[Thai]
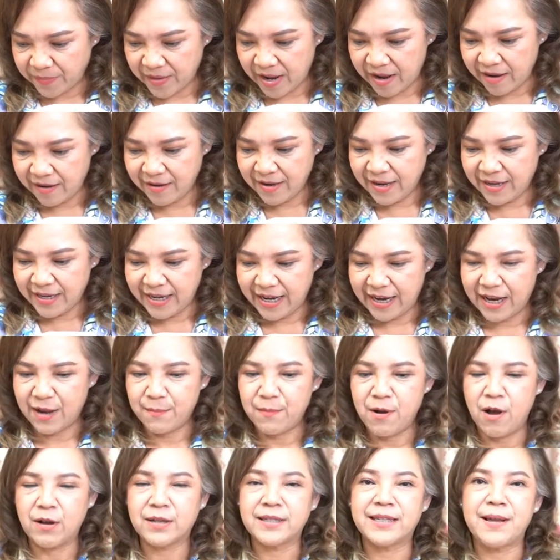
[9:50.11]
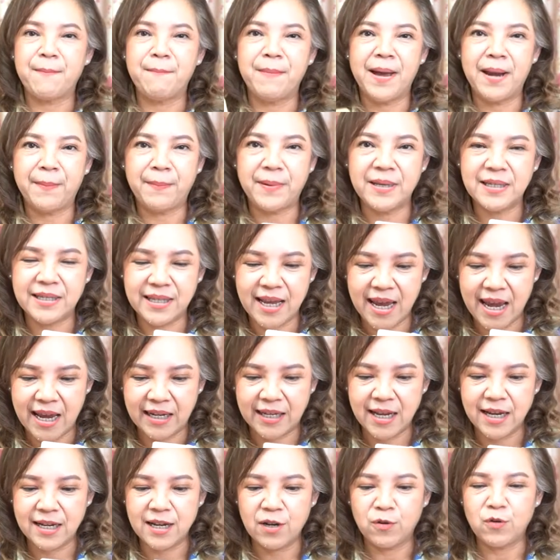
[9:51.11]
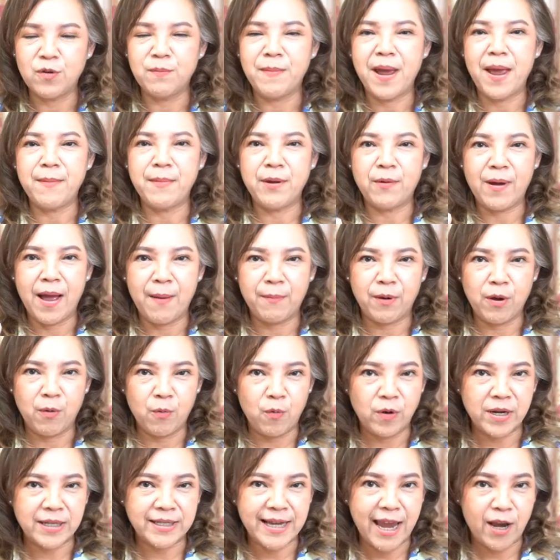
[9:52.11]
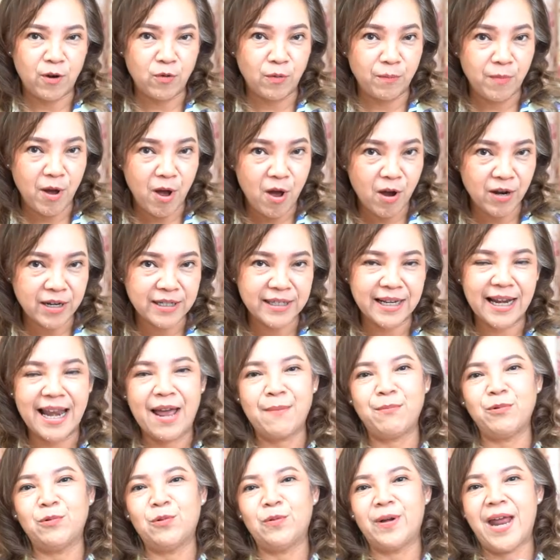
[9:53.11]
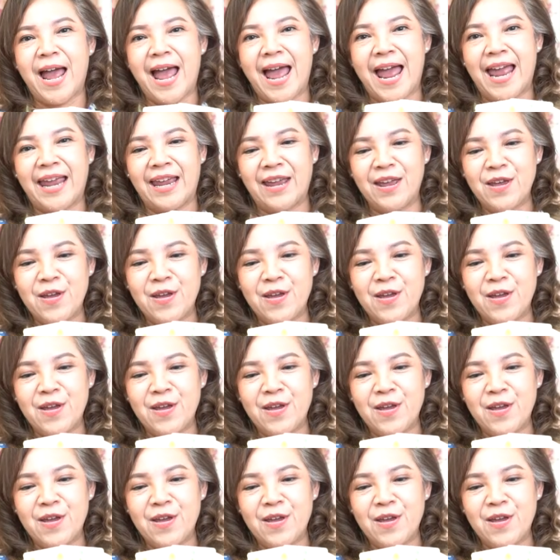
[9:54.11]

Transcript: นะนี่เขาบอกสัมผัสพิเศษถ้าเกิดคุณแม่มีความกังวลใจคุณพ่อก็จะรับรู้ได้